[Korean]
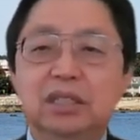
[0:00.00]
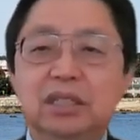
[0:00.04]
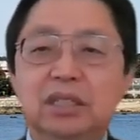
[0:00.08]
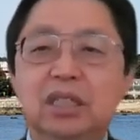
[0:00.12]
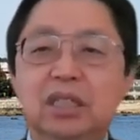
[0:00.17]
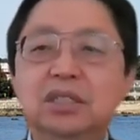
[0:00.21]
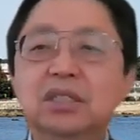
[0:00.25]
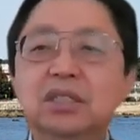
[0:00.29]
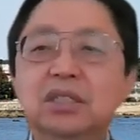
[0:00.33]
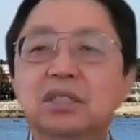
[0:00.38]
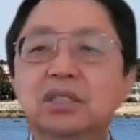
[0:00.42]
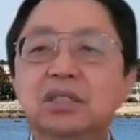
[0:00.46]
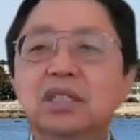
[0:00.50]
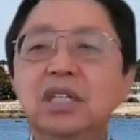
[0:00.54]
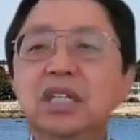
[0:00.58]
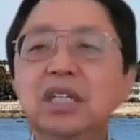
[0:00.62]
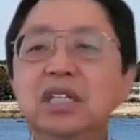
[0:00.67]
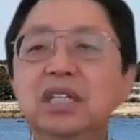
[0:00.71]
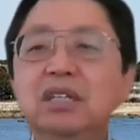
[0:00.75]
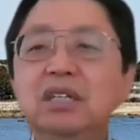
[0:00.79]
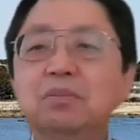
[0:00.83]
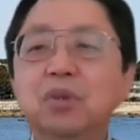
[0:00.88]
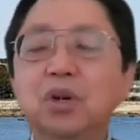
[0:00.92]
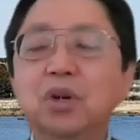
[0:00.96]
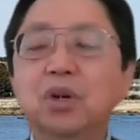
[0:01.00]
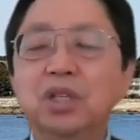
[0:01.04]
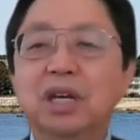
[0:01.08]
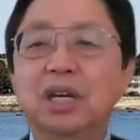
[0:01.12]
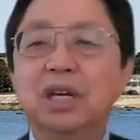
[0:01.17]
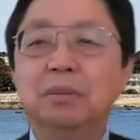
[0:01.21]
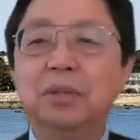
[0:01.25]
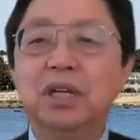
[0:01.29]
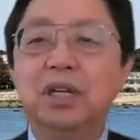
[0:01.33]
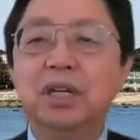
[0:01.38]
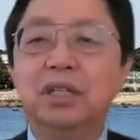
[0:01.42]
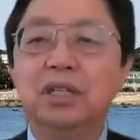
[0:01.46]
그래서 의인은
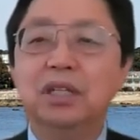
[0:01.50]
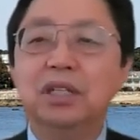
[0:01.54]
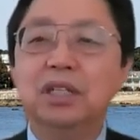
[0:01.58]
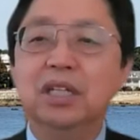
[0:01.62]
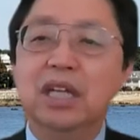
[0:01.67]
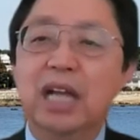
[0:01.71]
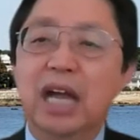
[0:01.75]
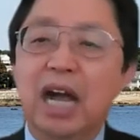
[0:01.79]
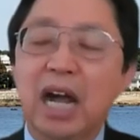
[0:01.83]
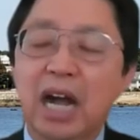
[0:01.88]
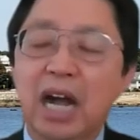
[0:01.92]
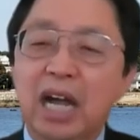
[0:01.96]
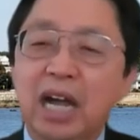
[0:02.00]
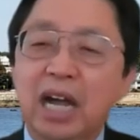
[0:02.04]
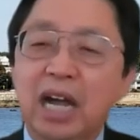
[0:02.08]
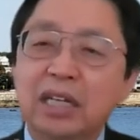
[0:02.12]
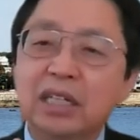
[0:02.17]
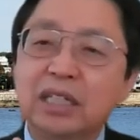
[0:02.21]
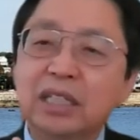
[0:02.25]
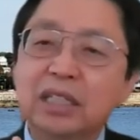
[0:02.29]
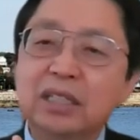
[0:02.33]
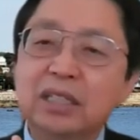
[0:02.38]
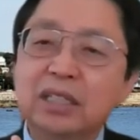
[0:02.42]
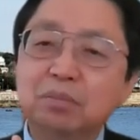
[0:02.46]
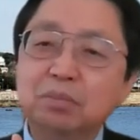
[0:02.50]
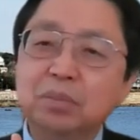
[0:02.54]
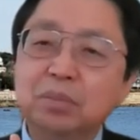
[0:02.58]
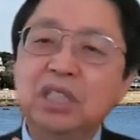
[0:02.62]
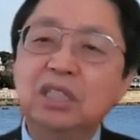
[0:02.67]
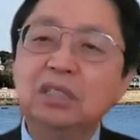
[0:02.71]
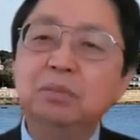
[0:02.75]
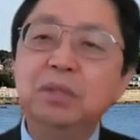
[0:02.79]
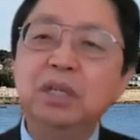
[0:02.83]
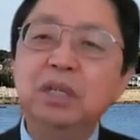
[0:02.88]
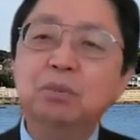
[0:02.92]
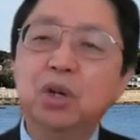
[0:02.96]
뭐냐면 아까는
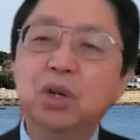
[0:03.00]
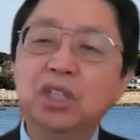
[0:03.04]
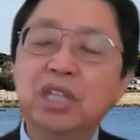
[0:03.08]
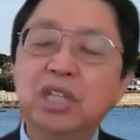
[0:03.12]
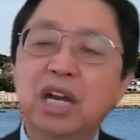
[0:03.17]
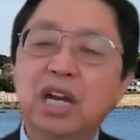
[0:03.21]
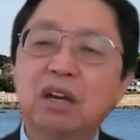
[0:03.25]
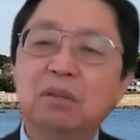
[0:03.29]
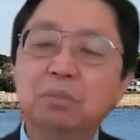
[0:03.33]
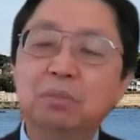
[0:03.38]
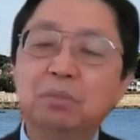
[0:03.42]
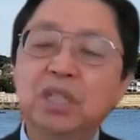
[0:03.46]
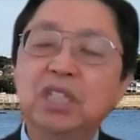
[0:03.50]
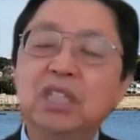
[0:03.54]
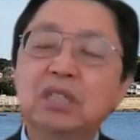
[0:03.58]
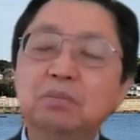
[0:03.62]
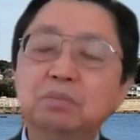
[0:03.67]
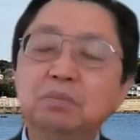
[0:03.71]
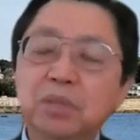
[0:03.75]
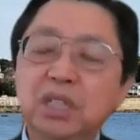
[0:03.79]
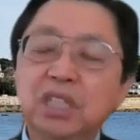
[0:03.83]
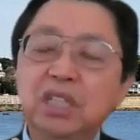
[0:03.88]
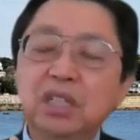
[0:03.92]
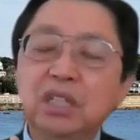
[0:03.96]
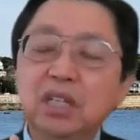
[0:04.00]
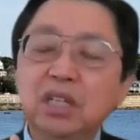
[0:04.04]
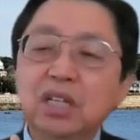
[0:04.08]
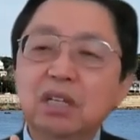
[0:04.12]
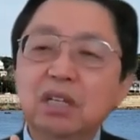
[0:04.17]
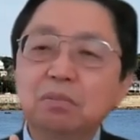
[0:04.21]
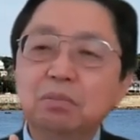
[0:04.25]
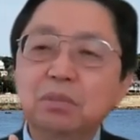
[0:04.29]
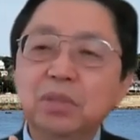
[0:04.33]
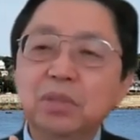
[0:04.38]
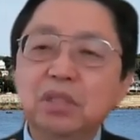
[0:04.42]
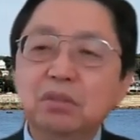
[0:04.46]
믿음이 뭐냐 믿음
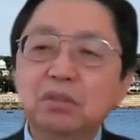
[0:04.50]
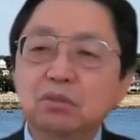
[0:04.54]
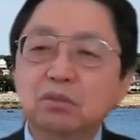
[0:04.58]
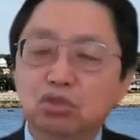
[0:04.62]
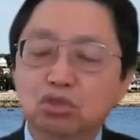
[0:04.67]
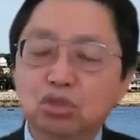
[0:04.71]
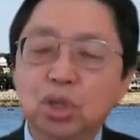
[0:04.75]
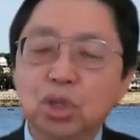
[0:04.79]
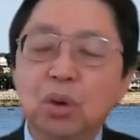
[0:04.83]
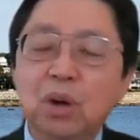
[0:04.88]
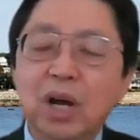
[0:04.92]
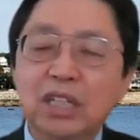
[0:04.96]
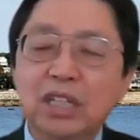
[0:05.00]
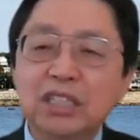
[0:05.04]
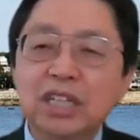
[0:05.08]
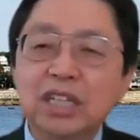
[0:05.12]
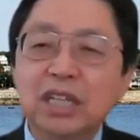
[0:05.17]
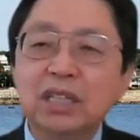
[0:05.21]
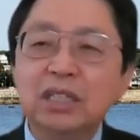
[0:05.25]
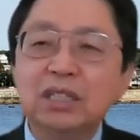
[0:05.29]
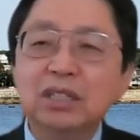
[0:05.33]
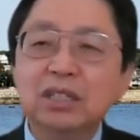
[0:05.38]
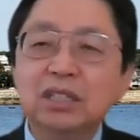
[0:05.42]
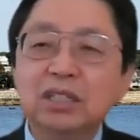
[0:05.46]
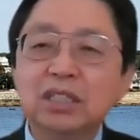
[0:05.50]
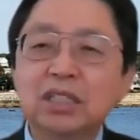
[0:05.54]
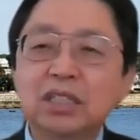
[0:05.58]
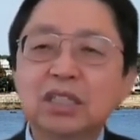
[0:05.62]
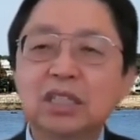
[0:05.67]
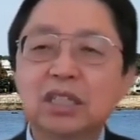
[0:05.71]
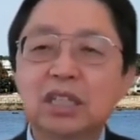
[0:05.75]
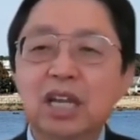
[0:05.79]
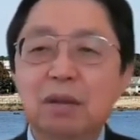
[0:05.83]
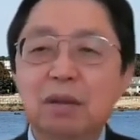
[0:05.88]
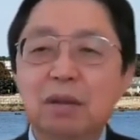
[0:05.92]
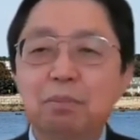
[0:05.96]
두려워하지 않는
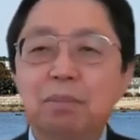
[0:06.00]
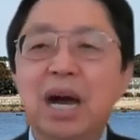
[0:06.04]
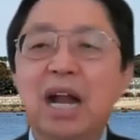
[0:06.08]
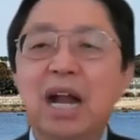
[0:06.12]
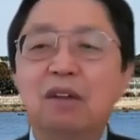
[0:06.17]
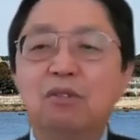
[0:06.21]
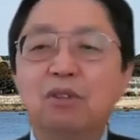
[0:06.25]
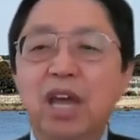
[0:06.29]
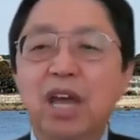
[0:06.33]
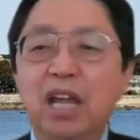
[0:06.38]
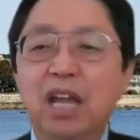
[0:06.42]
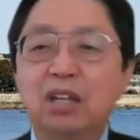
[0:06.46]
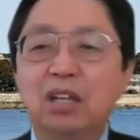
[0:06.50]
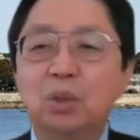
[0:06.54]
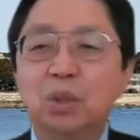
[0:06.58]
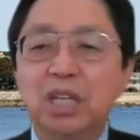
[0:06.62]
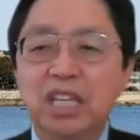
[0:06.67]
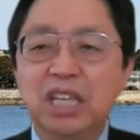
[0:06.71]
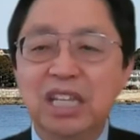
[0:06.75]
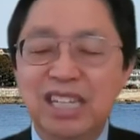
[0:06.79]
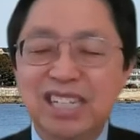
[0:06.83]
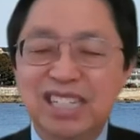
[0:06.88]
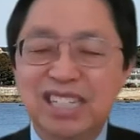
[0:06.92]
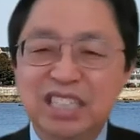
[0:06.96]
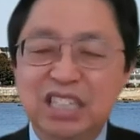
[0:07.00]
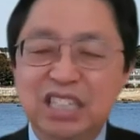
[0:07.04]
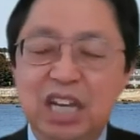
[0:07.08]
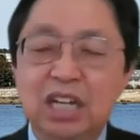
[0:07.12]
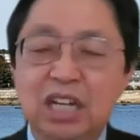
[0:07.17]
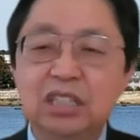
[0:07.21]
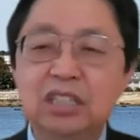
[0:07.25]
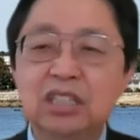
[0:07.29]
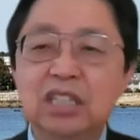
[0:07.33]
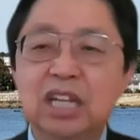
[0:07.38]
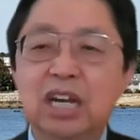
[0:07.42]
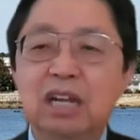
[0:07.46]
것은 말과 행동이
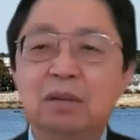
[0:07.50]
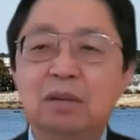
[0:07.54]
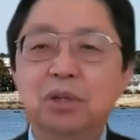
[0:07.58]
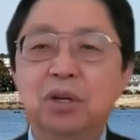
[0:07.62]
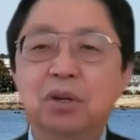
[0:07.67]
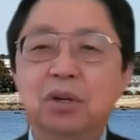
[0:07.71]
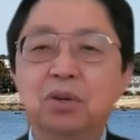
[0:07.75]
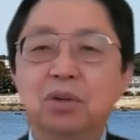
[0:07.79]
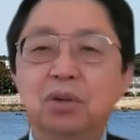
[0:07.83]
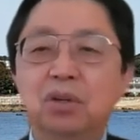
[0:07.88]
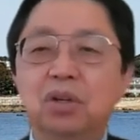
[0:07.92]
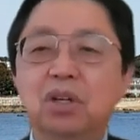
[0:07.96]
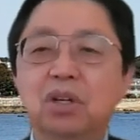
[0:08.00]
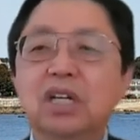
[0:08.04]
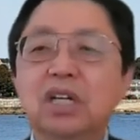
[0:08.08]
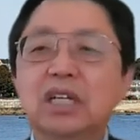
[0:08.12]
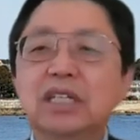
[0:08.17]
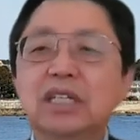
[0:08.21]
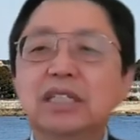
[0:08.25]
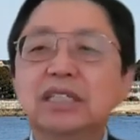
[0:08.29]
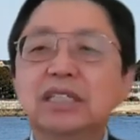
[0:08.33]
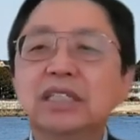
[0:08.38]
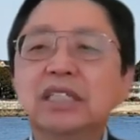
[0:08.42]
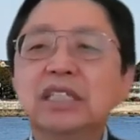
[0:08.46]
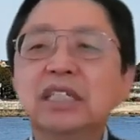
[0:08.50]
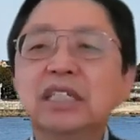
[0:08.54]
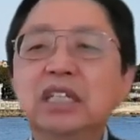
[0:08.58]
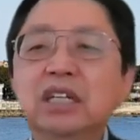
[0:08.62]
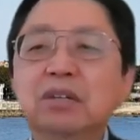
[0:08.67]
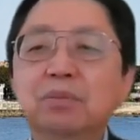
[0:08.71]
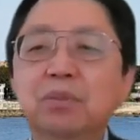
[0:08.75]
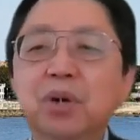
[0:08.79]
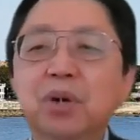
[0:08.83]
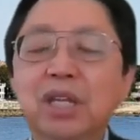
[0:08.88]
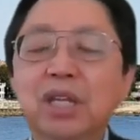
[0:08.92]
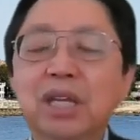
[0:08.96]
일치하는 사람이었고
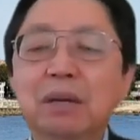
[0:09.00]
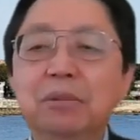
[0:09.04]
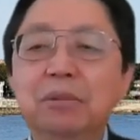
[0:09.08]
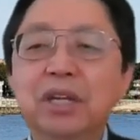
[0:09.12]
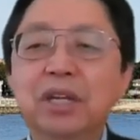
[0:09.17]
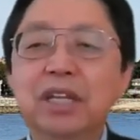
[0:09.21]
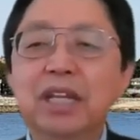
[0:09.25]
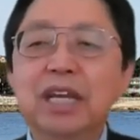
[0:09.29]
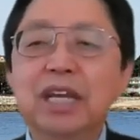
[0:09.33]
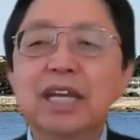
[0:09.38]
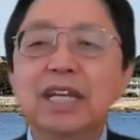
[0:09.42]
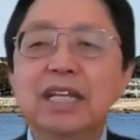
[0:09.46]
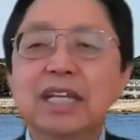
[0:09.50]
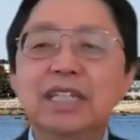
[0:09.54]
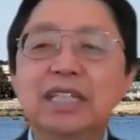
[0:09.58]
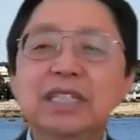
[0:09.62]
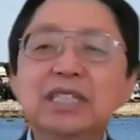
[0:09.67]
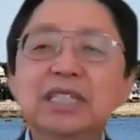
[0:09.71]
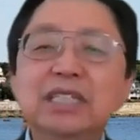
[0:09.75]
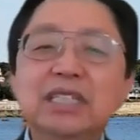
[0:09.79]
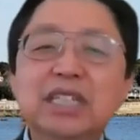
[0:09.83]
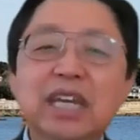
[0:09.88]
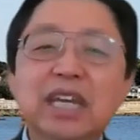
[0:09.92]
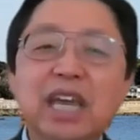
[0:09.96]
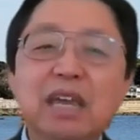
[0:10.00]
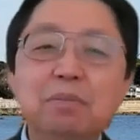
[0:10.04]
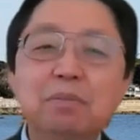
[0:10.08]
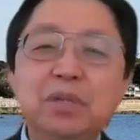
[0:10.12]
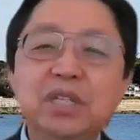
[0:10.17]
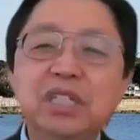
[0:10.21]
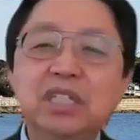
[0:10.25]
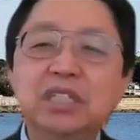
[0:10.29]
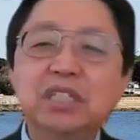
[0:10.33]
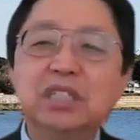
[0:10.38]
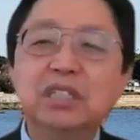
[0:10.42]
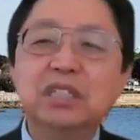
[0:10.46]
의는 뭐냐면 인생의
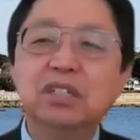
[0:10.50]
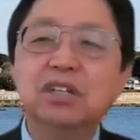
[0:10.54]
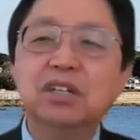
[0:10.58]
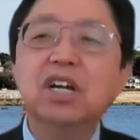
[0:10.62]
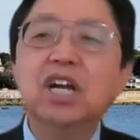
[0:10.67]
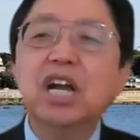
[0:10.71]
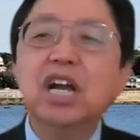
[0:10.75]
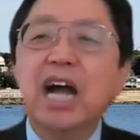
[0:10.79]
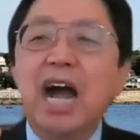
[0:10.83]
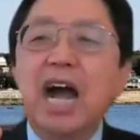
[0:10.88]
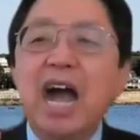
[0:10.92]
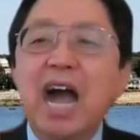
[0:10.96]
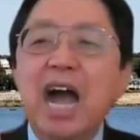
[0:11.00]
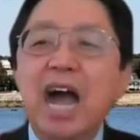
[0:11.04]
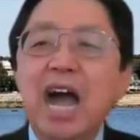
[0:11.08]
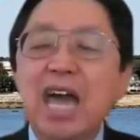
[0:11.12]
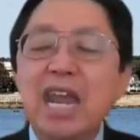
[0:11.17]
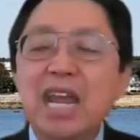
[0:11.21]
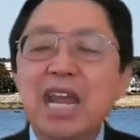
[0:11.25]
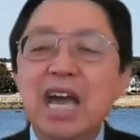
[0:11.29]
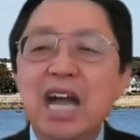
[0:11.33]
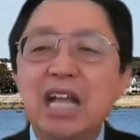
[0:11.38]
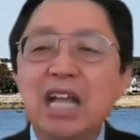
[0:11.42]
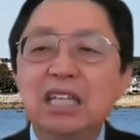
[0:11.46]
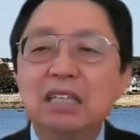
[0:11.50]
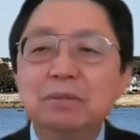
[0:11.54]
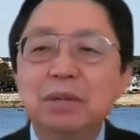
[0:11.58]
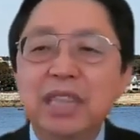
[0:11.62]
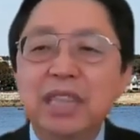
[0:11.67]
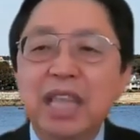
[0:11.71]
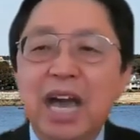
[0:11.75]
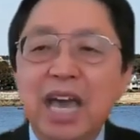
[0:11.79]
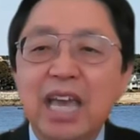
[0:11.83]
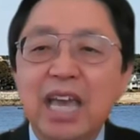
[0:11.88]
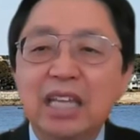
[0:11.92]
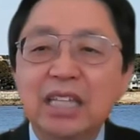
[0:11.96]
빛에서 하나님이
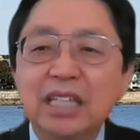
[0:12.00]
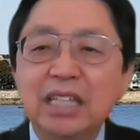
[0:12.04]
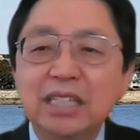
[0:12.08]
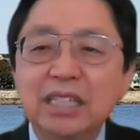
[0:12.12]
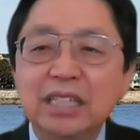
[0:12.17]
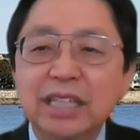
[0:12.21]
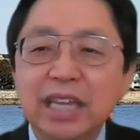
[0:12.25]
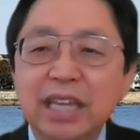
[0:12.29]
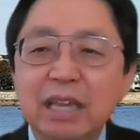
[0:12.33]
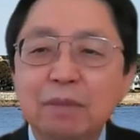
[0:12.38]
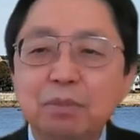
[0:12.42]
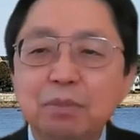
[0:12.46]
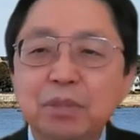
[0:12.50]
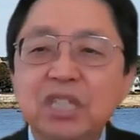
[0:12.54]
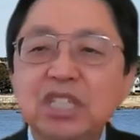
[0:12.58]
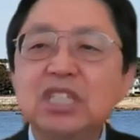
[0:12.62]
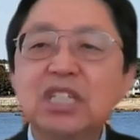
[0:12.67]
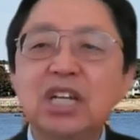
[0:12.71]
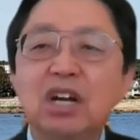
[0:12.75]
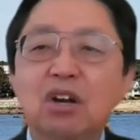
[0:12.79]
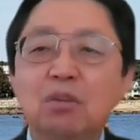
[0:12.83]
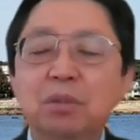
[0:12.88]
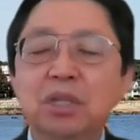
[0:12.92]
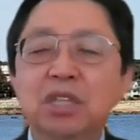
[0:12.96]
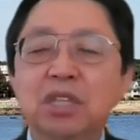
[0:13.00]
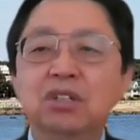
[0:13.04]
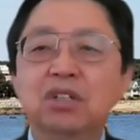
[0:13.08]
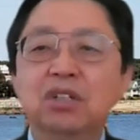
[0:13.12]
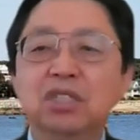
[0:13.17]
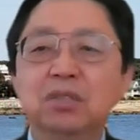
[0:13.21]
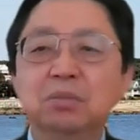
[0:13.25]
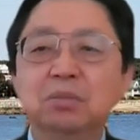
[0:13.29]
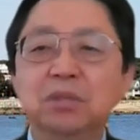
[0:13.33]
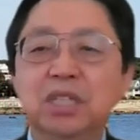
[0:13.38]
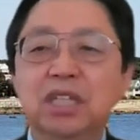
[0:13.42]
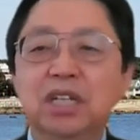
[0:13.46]
나의 인생의 빛이라고 믿는
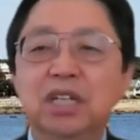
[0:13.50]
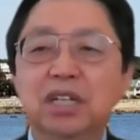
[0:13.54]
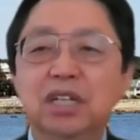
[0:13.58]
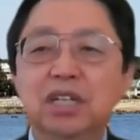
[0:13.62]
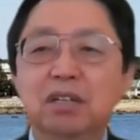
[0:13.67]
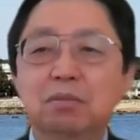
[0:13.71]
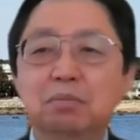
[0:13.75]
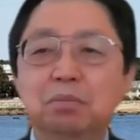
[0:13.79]
것입니다.